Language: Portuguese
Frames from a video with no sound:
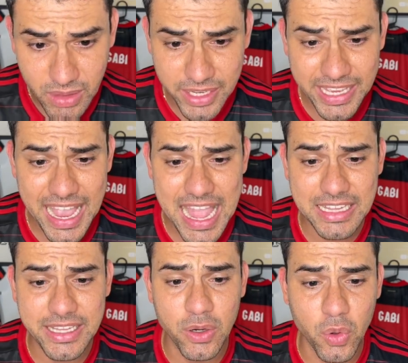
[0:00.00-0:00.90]
E a
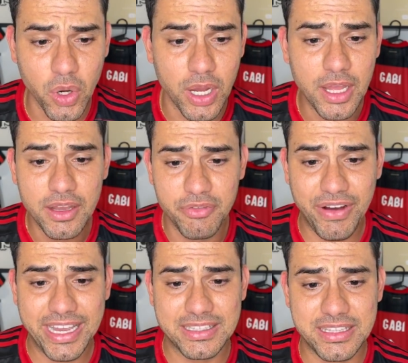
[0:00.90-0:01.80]
LDU
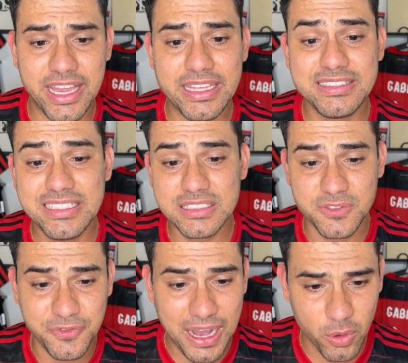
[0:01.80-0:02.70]
vai ter
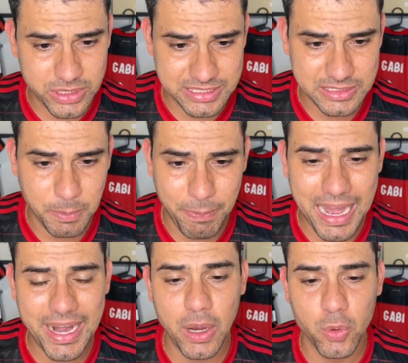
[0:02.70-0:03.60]
desfalques
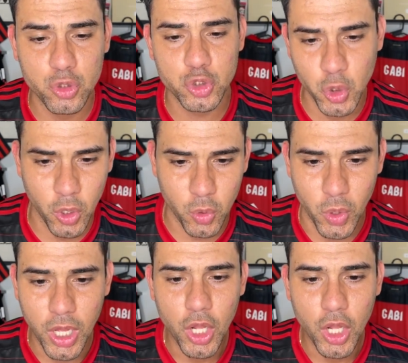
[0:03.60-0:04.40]
para o jogo.